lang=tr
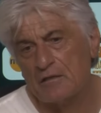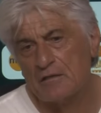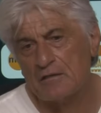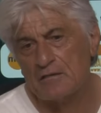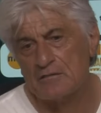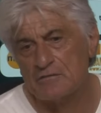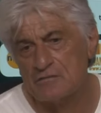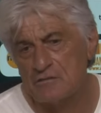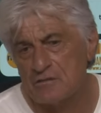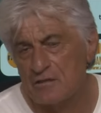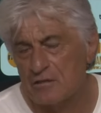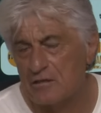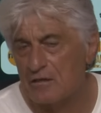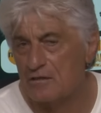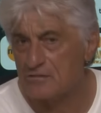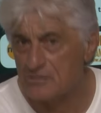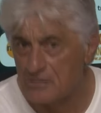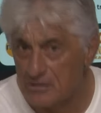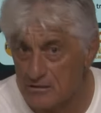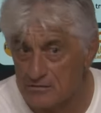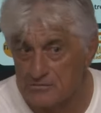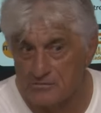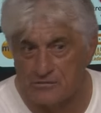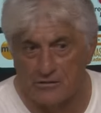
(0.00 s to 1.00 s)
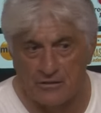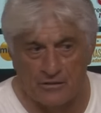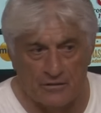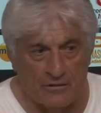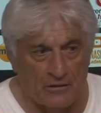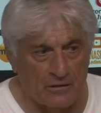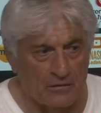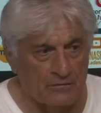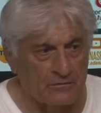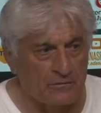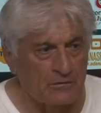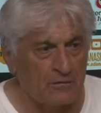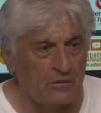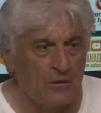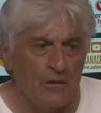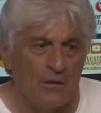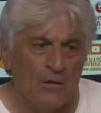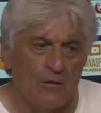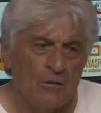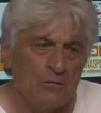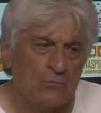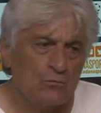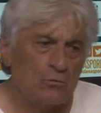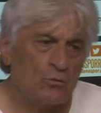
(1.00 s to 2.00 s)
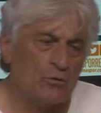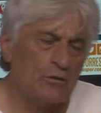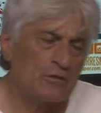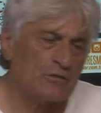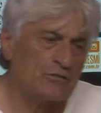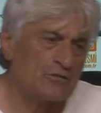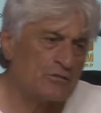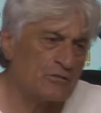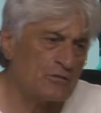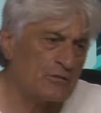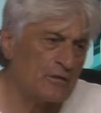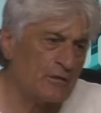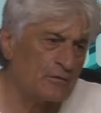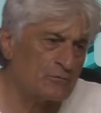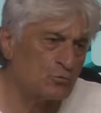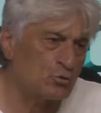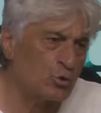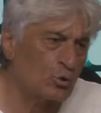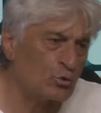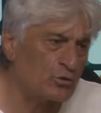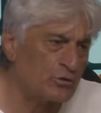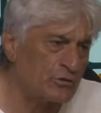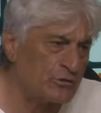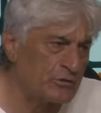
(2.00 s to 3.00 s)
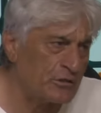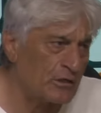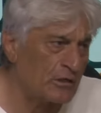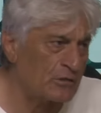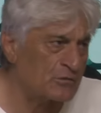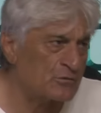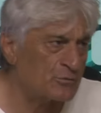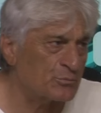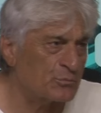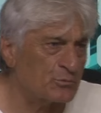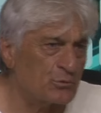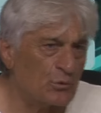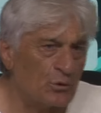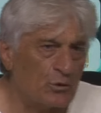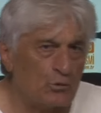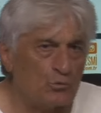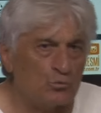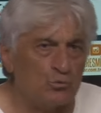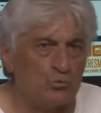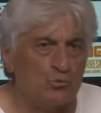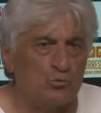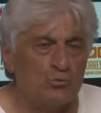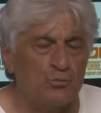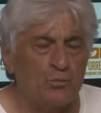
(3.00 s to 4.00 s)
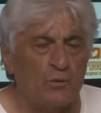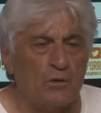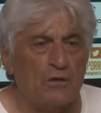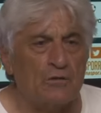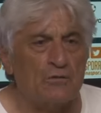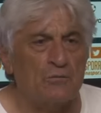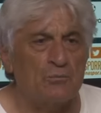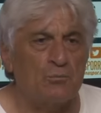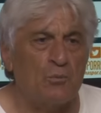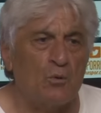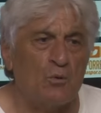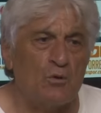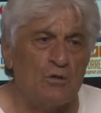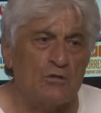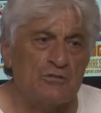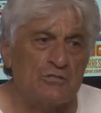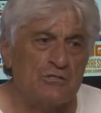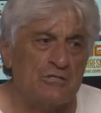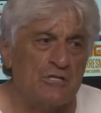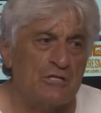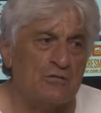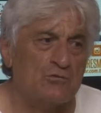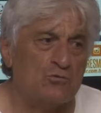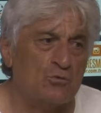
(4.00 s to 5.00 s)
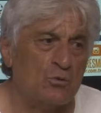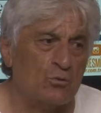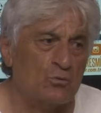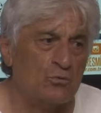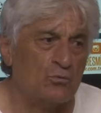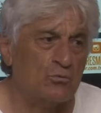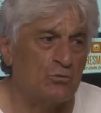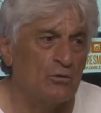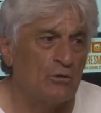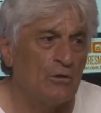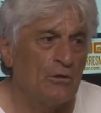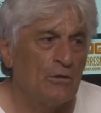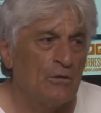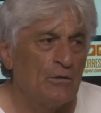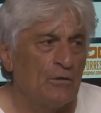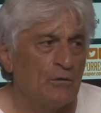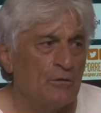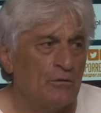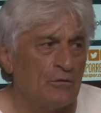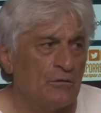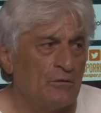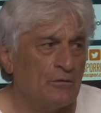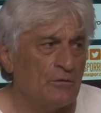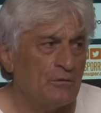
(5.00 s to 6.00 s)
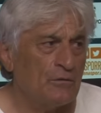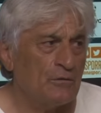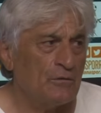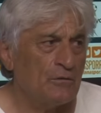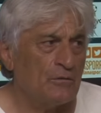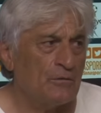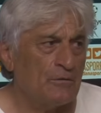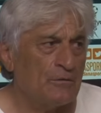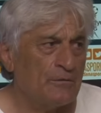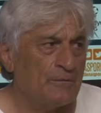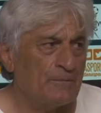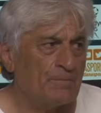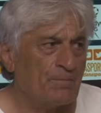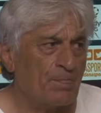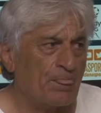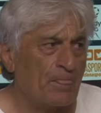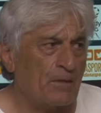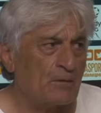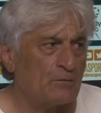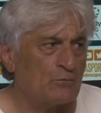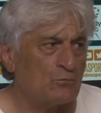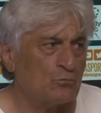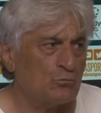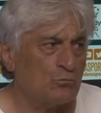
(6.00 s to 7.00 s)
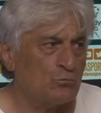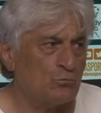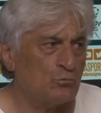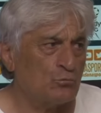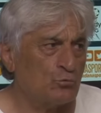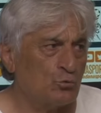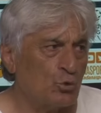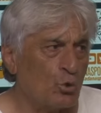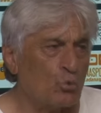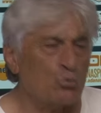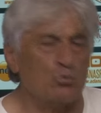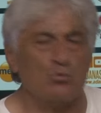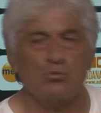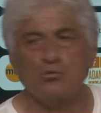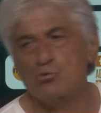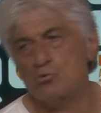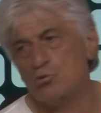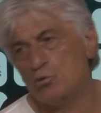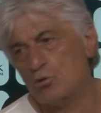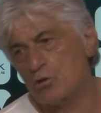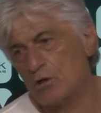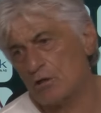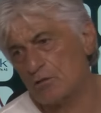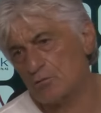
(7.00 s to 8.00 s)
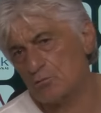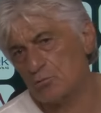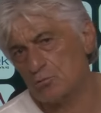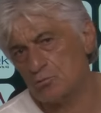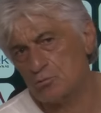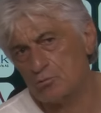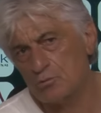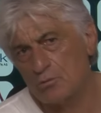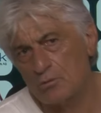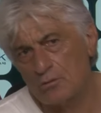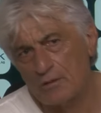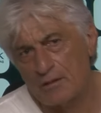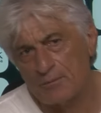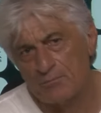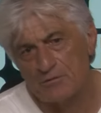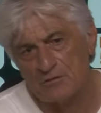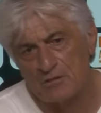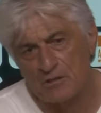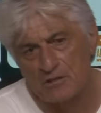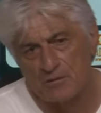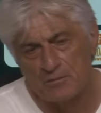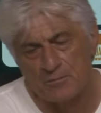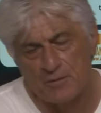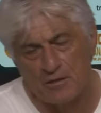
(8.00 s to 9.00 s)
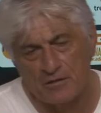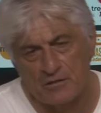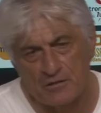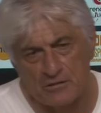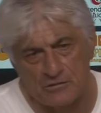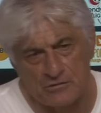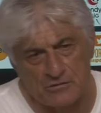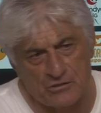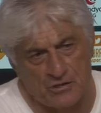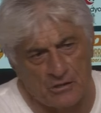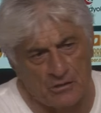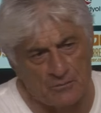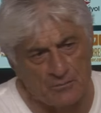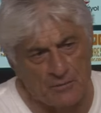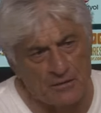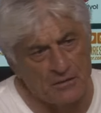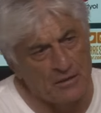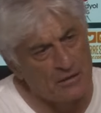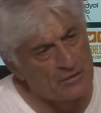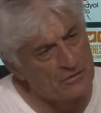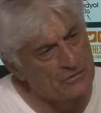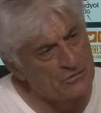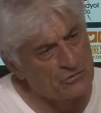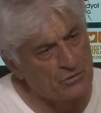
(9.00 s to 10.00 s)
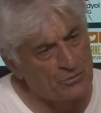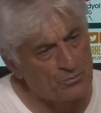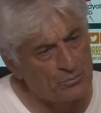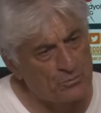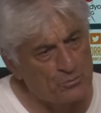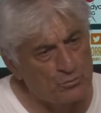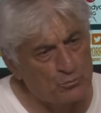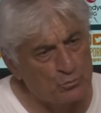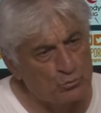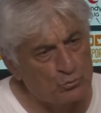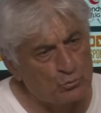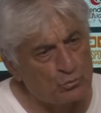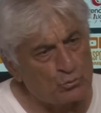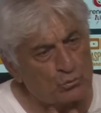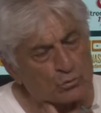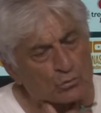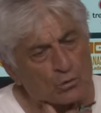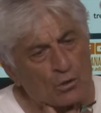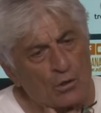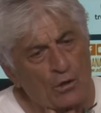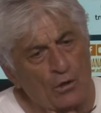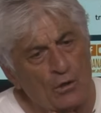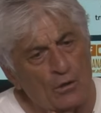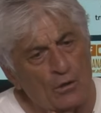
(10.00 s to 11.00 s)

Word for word: de kaleciyle karşı karşıya kaldık. Dolayısıyla çok ihtiyacımız olan 3 puanı böylesine çok e, çok güçlü kadrosu olan bir takıma karşı almak ayrıca bir mutluluk.